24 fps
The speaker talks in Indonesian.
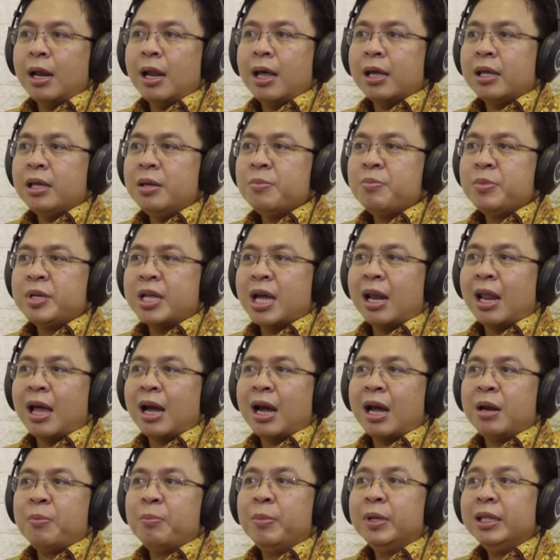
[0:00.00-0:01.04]
lagi
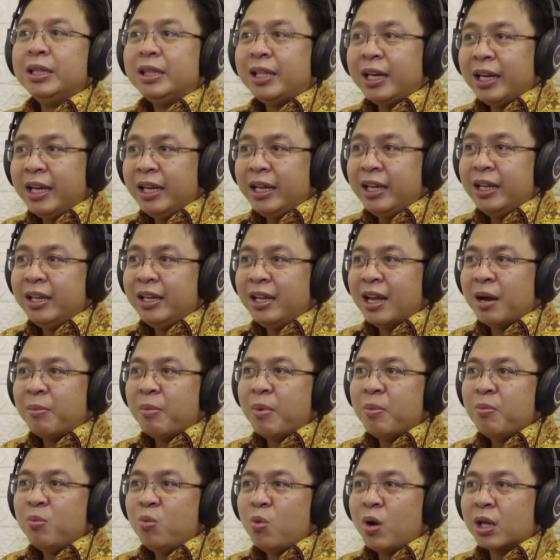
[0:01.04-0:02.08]
menyalahkan menteri yang
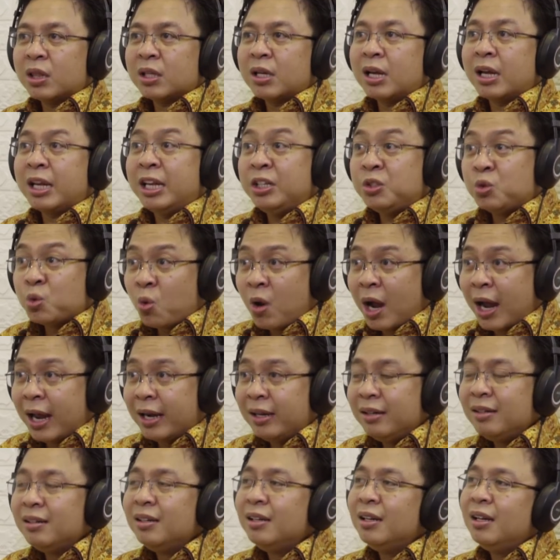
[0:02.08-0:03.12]
membuat
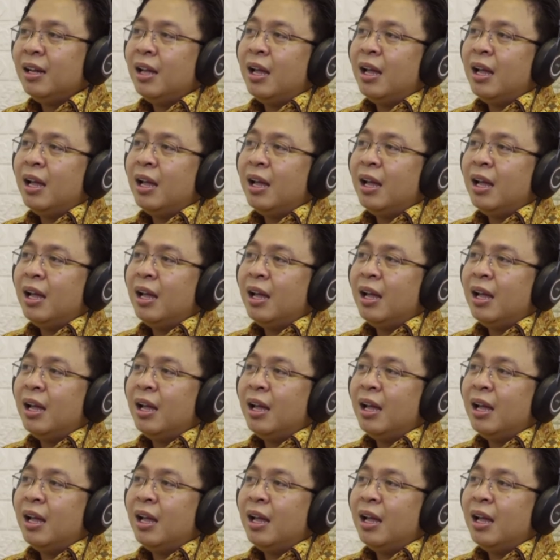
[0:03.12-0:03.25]
kekisruhan